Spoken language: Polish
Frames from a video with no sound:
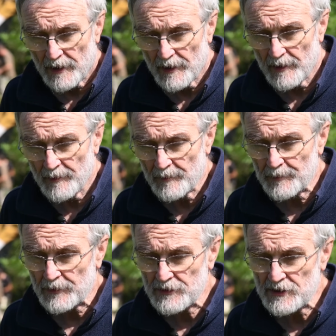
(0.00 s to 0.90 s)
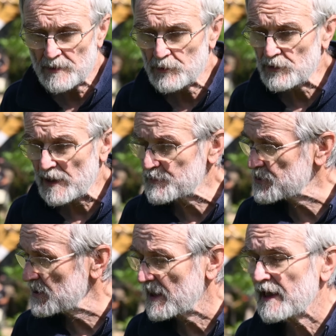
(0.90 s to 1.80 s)
y, prosili, żeby tutaj
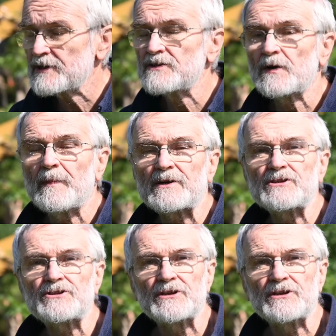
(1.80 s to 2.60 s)
przyjechać i zobaczyć,